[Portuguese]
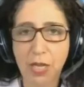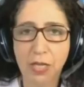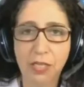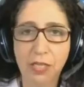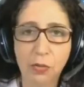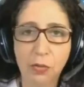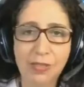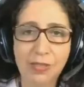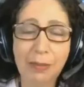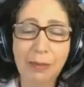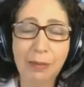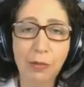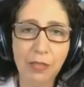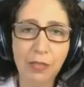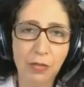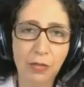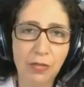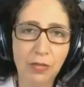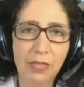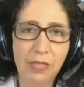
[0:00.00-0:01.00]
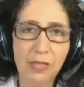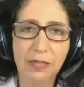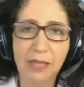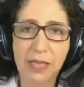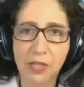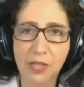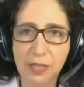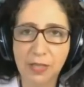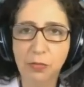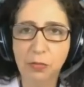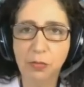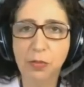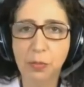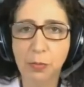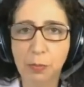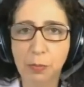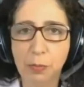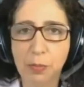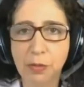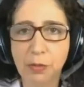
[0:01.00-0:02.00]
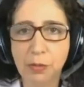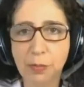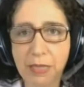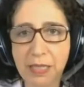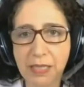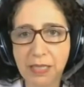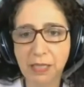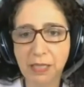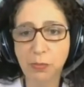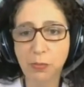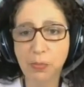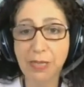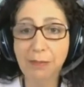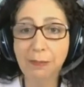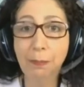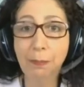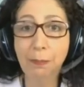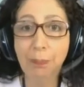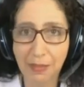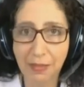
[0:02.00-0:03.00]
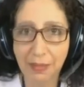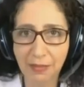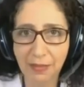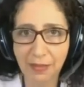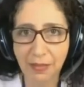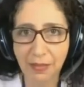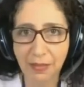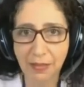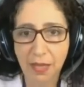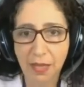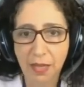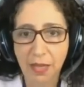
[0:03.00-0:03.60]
que os laboratórios centrais de saúde pública do Brasil implantem